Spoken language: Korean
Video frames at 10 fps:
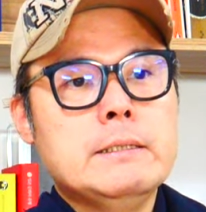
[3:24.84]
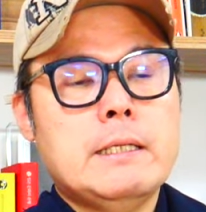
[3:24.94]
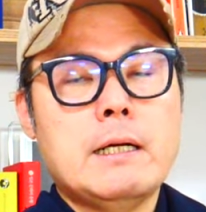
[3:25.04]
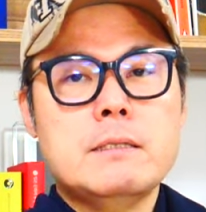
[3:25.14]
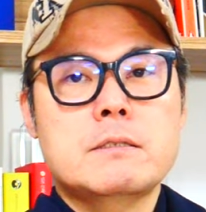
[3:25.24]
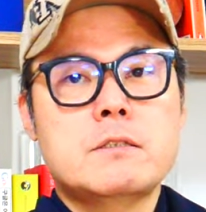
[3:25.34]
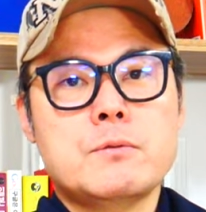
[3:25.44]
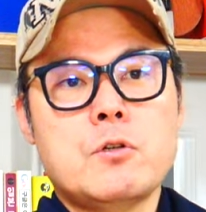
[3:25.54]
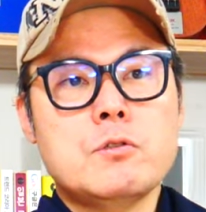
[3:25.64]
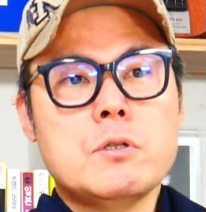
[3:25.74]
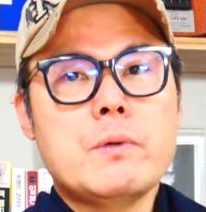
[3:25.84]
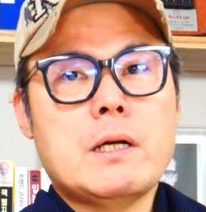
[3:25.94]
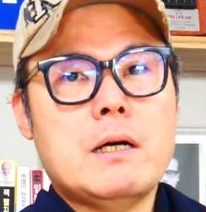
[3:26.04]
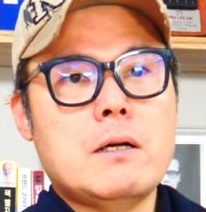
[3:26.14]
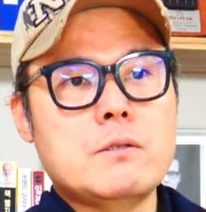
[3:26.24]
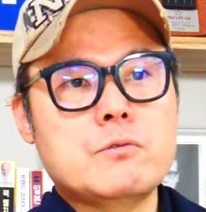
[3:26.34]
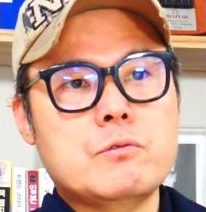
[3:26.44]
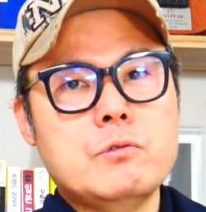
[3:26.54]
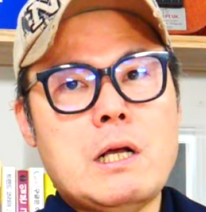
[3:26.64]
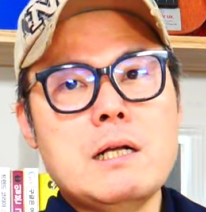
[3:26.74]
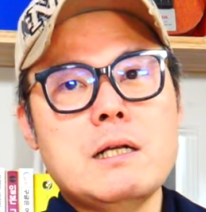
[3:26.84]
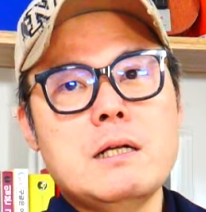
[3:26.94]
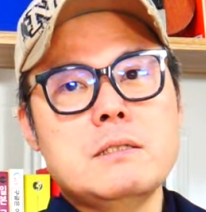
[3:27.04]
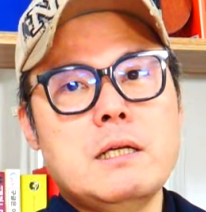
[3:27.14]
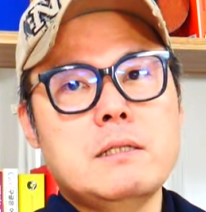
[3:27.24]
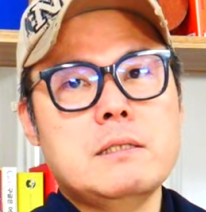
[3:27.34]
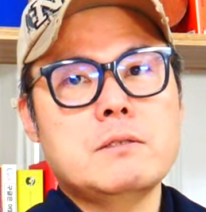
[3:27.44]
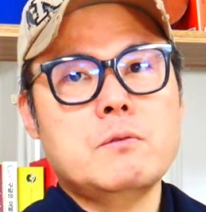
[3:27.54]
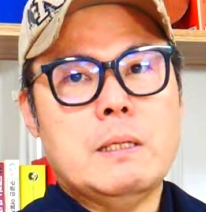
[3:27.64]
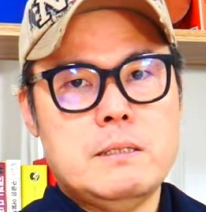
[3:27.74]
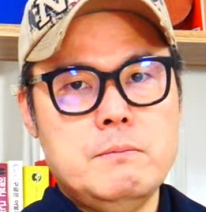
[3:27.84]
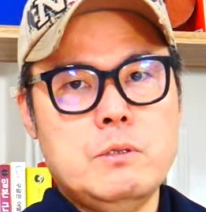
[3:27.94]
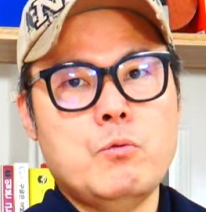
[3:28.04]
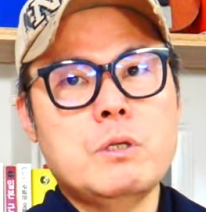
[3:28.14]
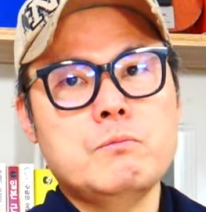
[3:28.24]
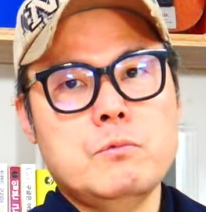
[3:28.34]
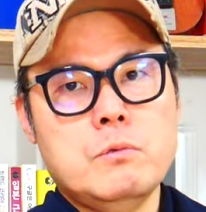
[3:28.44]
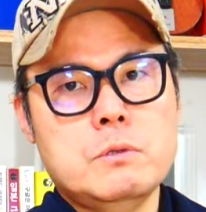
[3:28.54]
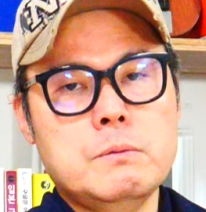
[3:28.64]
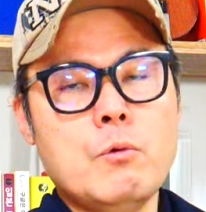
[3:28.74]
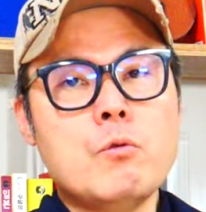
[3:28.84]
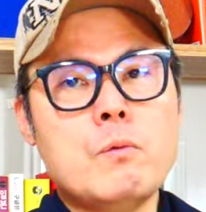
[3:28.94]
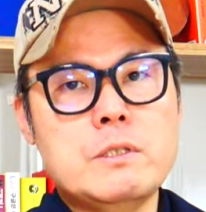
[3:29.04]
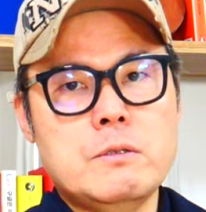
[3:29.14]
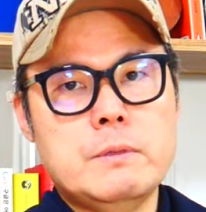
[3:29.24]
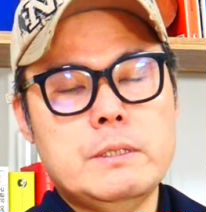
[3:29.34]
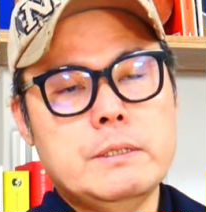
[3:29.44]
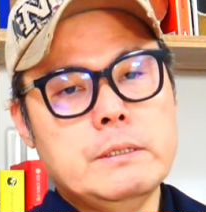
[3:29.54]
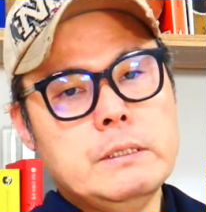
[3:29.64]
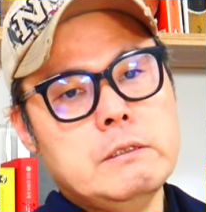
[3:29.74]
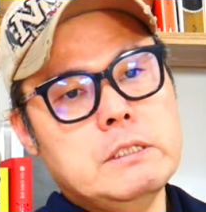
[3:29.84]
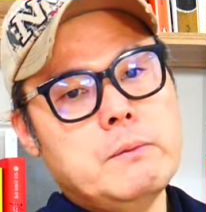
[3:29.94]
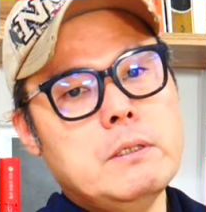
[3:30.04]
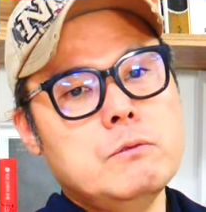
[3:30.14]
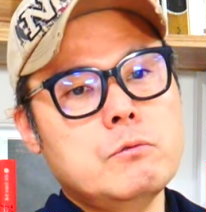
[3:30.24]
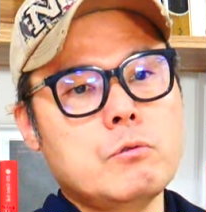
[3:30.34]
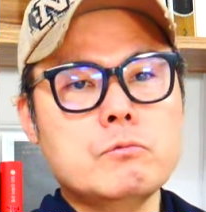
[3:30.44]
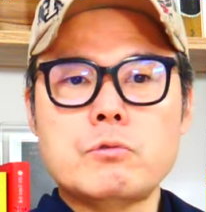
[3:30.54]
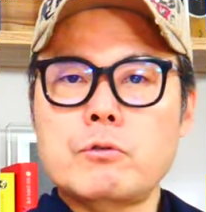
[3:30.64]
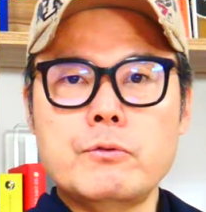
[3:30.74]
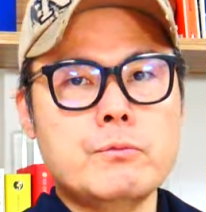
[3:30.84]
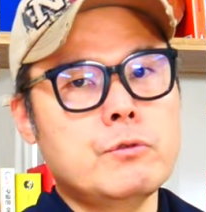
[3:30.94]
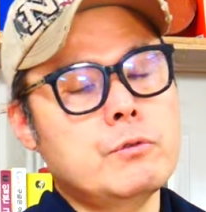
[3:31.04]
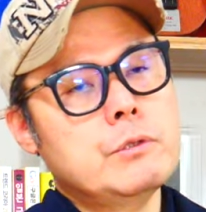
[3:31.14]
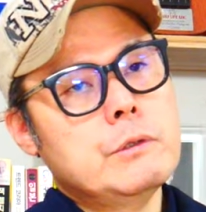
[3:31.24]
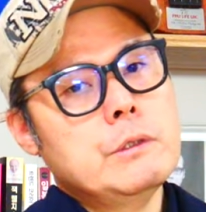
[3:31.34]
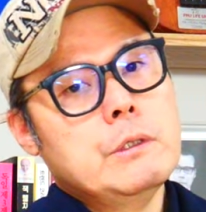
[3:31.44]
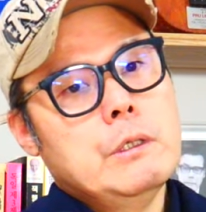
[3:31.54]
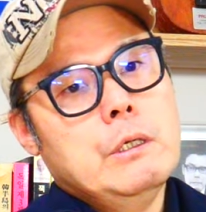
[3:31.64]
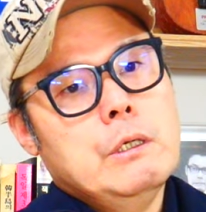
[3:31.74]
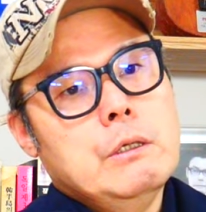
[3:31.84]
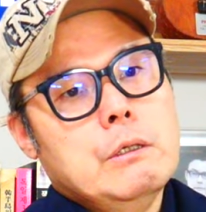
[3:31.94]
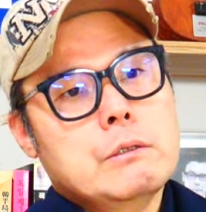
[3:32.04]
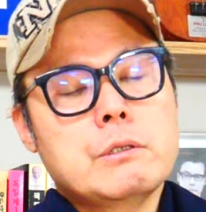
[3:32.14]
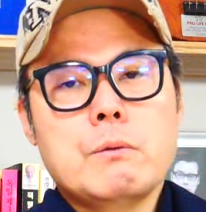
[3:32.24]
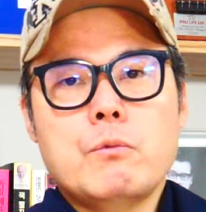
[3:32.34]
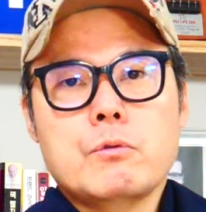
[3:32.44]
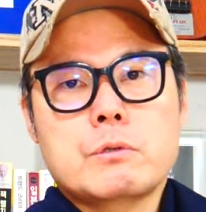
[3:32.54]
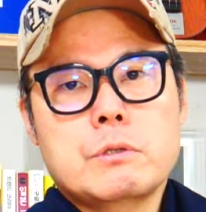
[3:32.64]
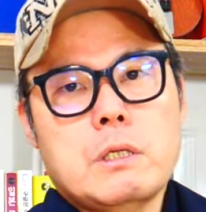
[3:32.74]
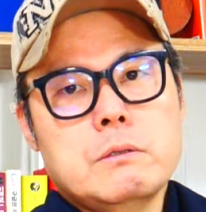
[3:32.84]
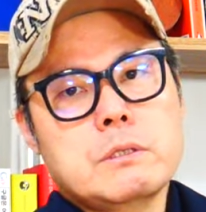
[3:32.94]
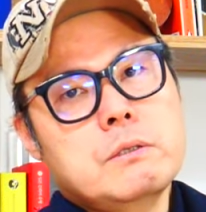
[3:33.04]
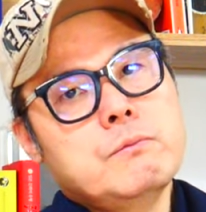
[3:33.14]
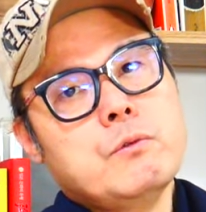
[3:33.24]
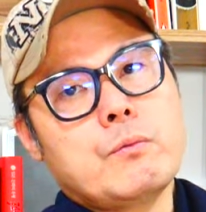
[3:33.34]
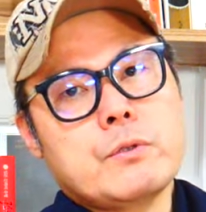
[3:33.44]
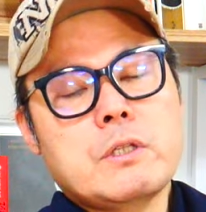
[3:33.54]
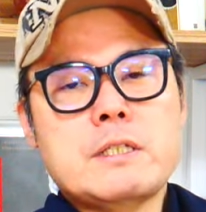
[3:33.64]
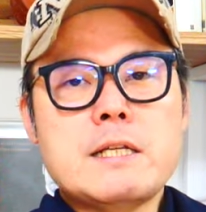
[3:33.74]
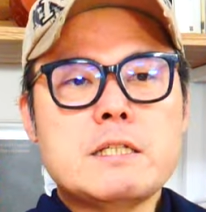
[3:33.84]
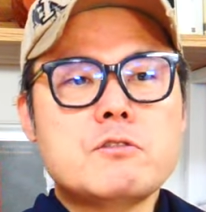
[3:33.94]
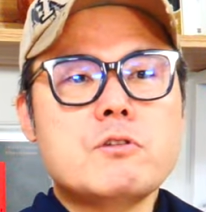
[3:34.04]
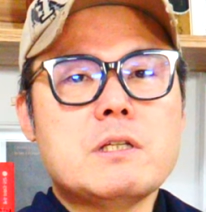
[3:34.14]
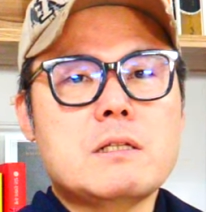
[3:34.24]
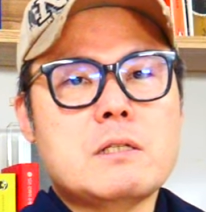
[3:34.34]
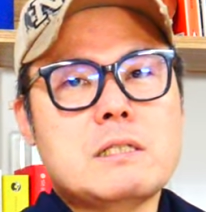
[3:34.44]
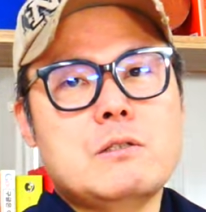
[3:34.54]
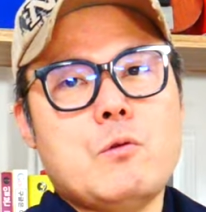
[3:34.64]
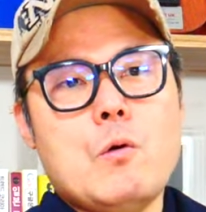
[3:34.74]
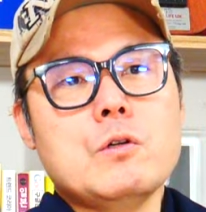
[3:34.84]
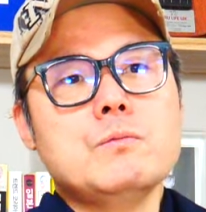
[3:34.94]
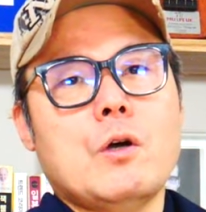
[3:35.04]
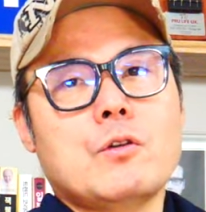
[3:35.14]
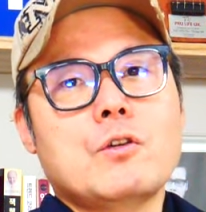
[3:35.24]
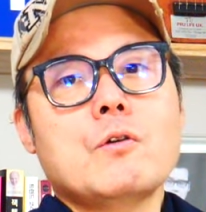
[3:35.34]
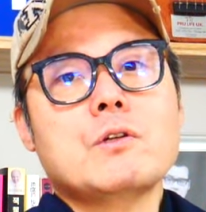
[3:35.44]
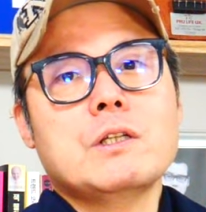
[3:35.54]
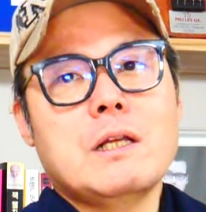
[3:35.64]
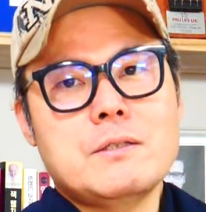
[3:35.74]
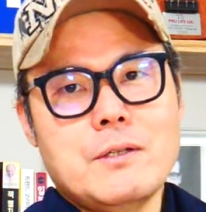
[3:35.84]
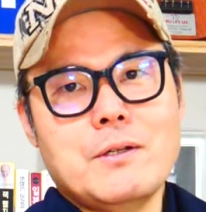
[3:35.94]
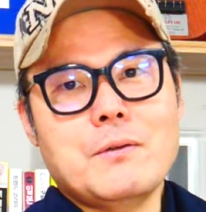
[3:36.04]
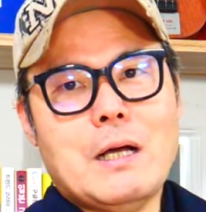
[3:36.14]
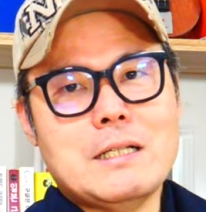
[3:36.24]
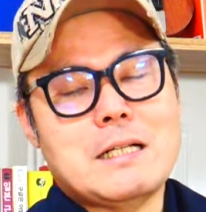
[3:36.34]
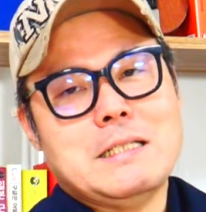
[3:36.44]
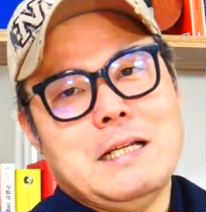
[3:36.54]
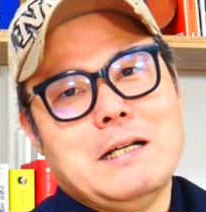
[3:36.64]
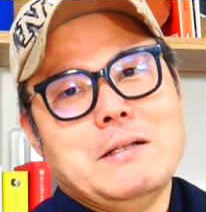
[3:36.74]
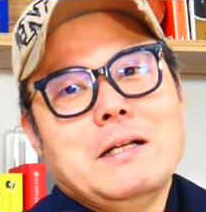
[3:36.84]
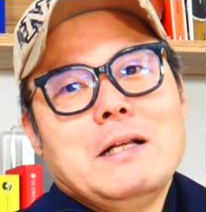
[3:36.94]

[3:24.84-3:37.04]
제가 직접 서점에 가가지고 한강 책을 사서 봤습니다. 동인 그 몽고 반점을. 근데 그때만 해도 저는 전혀 뭐 그게 뭐 그렇게 느낌이 없어요. 근데 채식주의자는 사실 조금 역겹긴 했어요. 아, 그러니까 제가